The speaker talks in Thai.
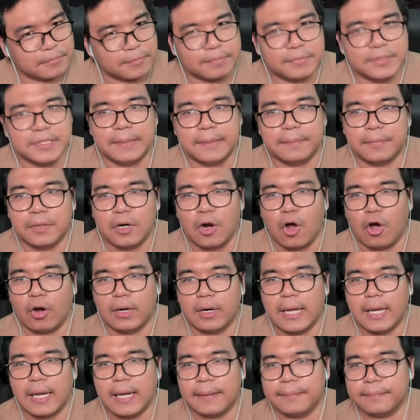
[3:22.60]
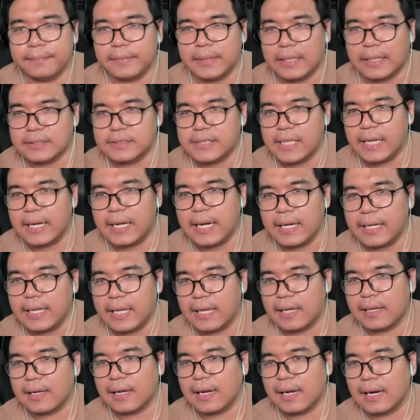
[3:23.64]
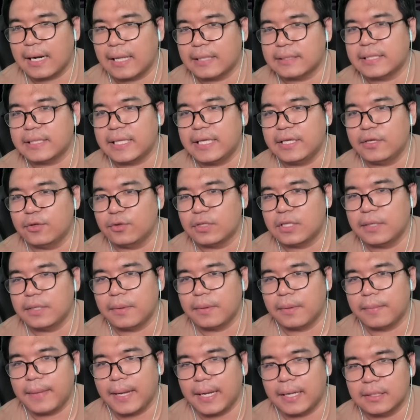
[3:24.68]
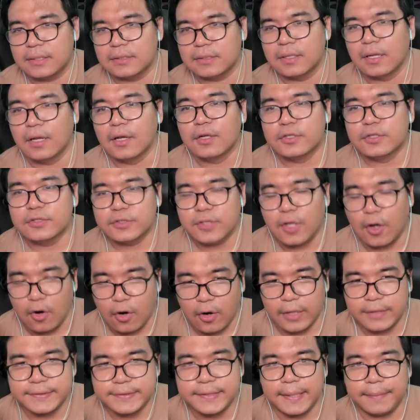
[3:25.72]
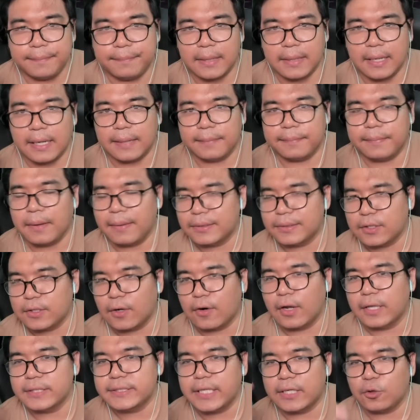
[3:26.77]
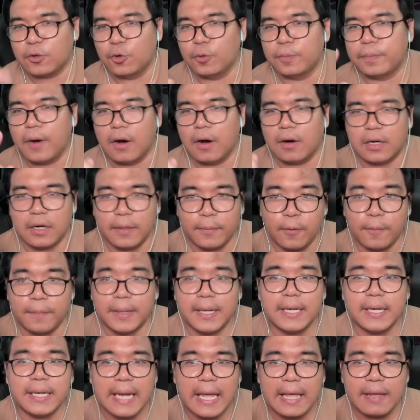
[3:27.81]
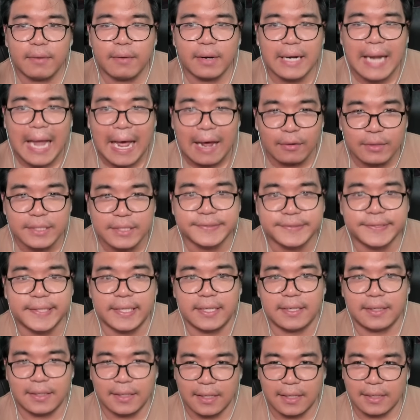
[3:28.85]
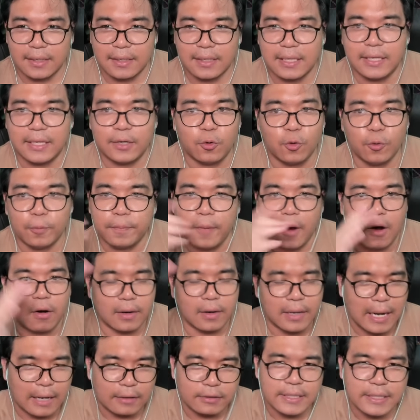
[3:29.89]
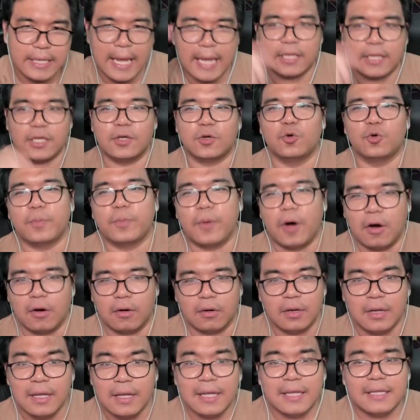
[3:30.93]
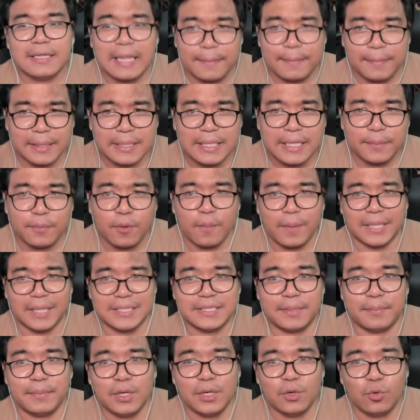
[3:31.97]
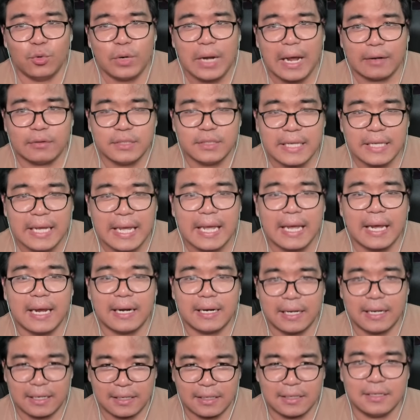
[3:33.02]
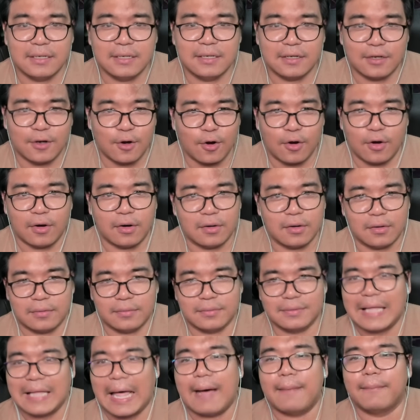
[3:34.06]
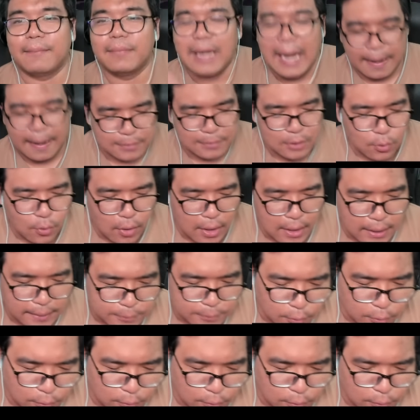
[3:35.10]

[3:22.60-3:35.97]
เสริมเกราะนะครับอย่างเช่นอันเนี้ยการันตีอยู่ที่ประมาณสองร้อยสิบนะครับประมาณสองร้อยเจ็ดคูปองเดี๋ยวผมขึ้นให้ว่าดาวที่สี่เนี่ยกี่คูปองดาวที่ห้ากี่คูปองแต่บางทีผมอาจจะไม่รู้ดาวที่ห้านะเออก็ตามตามดวงครับทุก